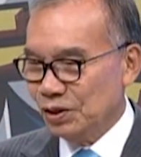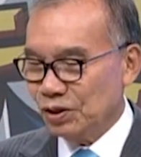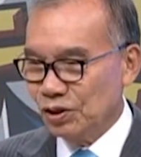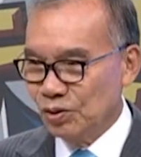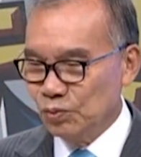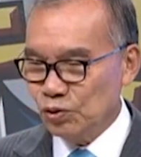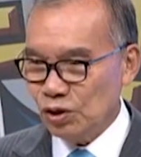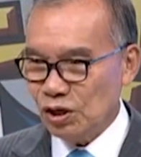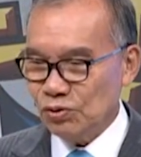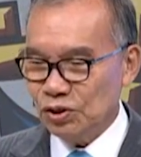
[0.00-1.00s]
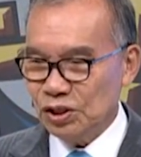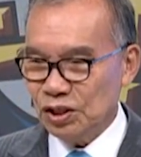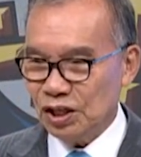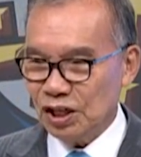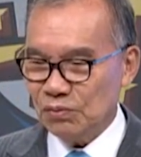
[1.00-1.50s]
검수하고
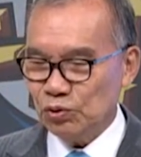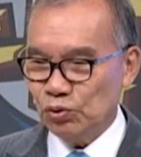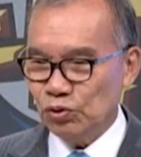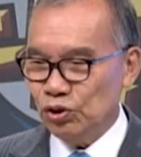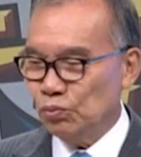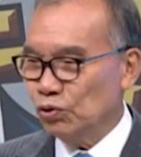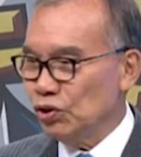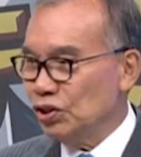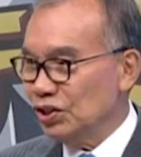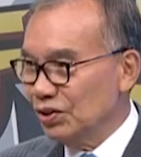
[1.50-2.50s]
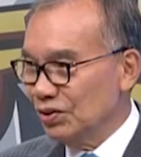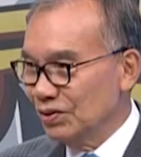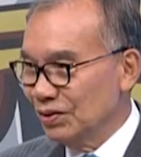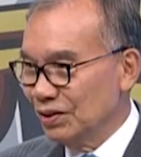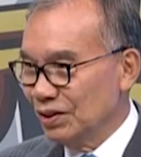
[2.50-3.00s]
절약하면 돈이 모이지요?
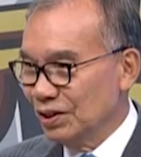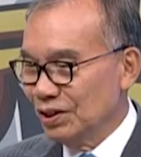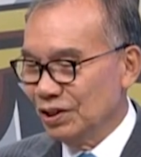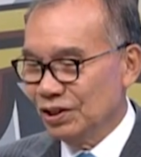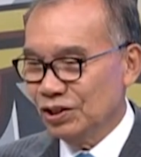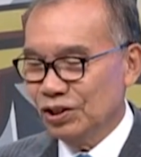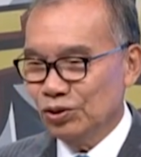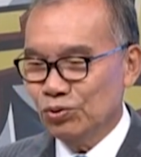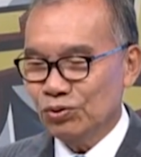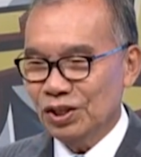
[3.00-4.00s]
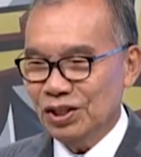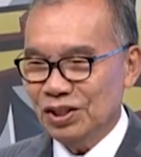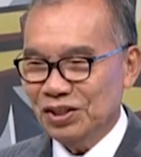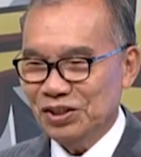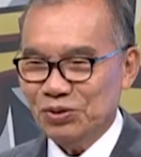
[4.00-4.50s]
네.
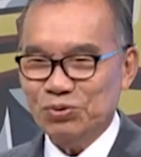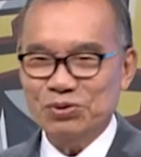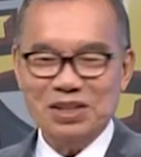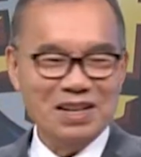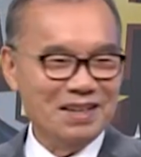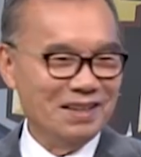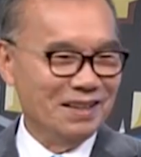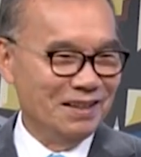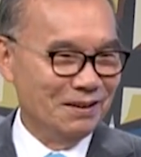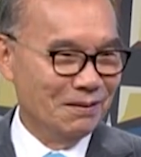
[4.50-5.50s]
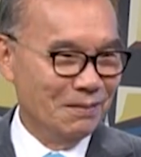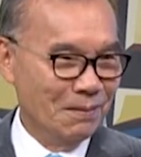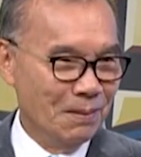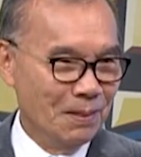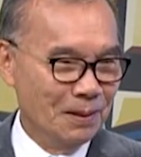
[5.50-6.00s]
저축했는 걸 투자하는 거야.
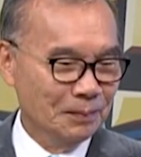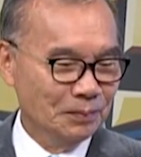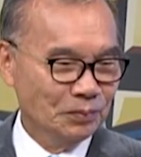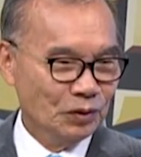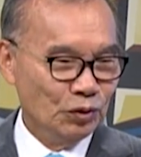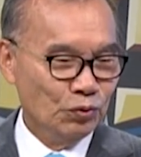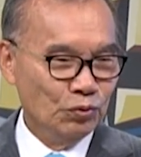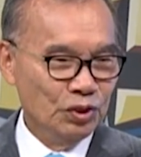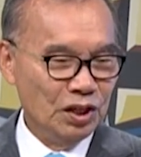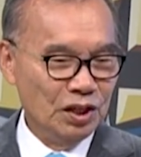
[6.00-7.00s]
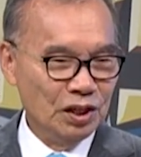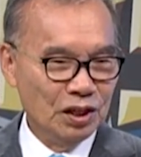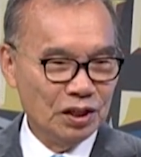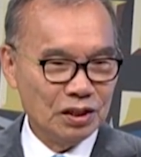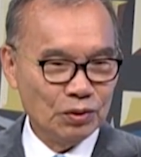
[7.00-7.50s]

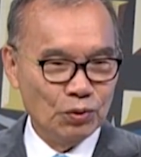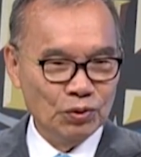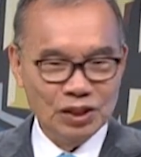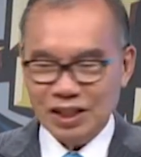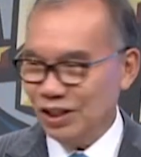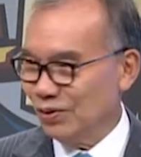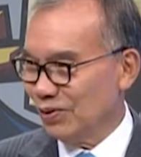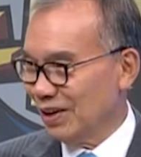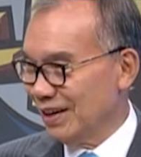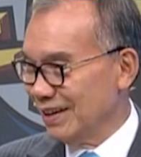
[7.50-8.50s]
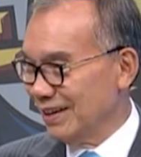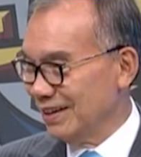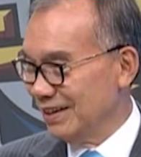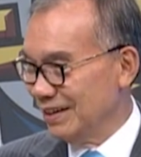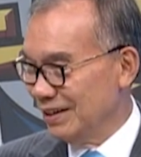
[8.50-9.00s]
투자하니까 공장이 돌아가는
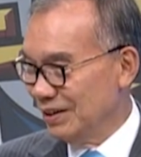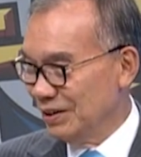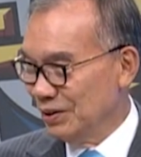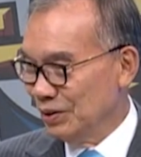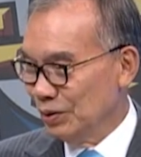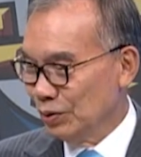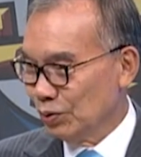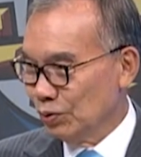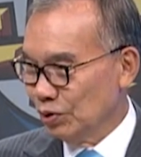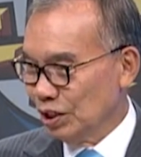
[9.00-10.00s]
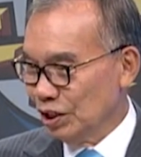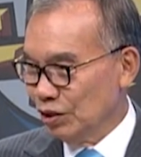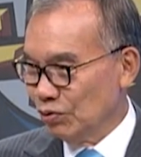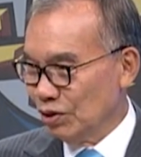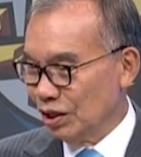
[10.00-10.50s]
거야.
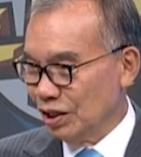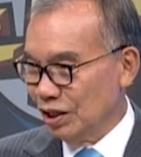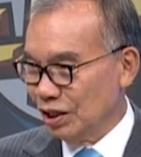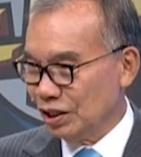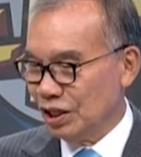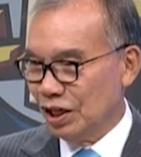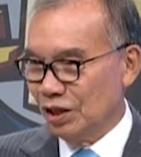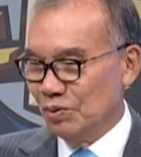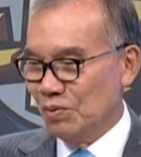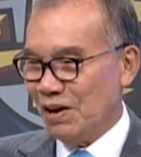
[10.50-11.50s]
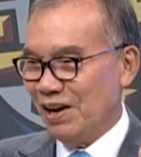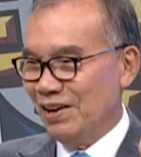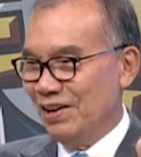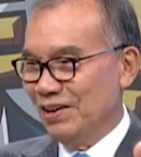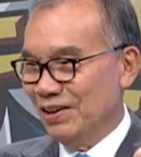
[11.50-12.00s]
공장이 돌아가니까 세금을 많이
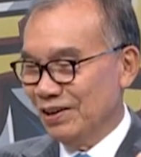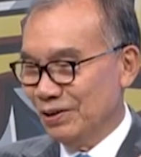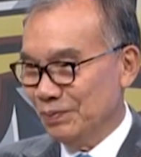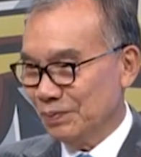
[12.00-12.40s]
내는 거야.